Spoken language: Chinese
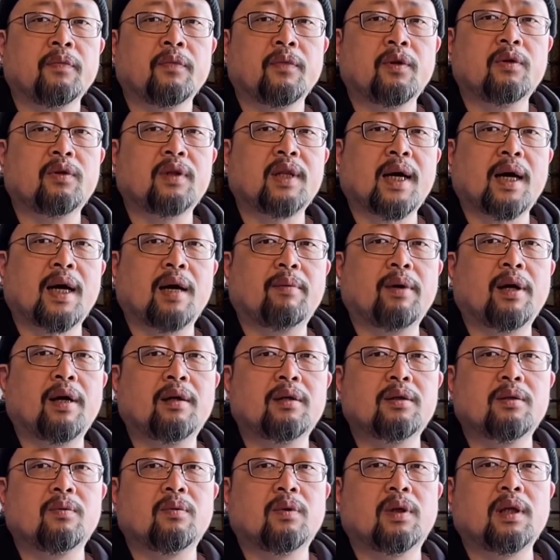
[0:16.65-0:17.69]
就哪怕
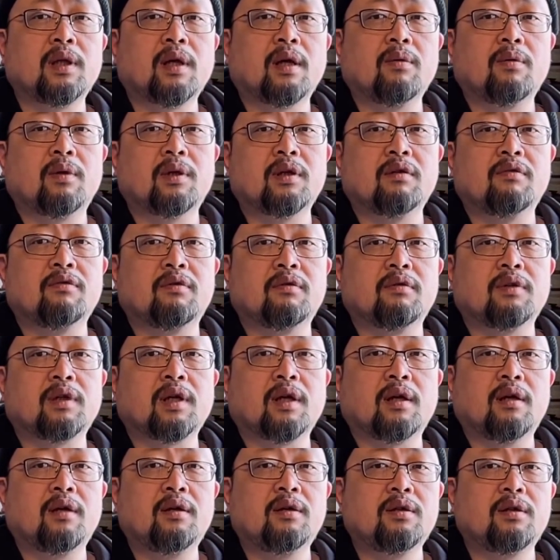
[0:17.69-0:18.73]
是我党、我政府，
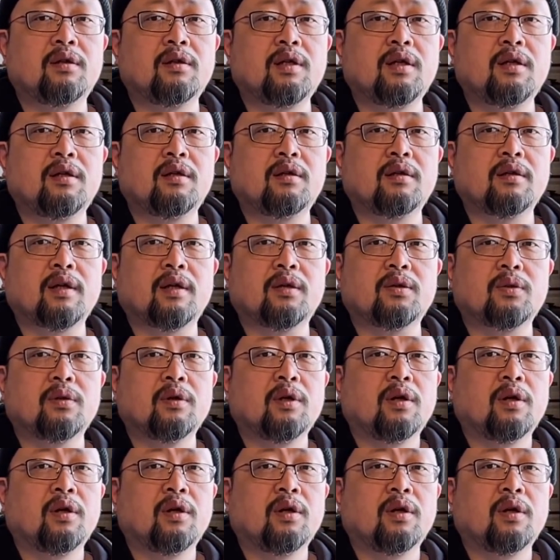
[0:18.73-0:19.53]
当然是一直在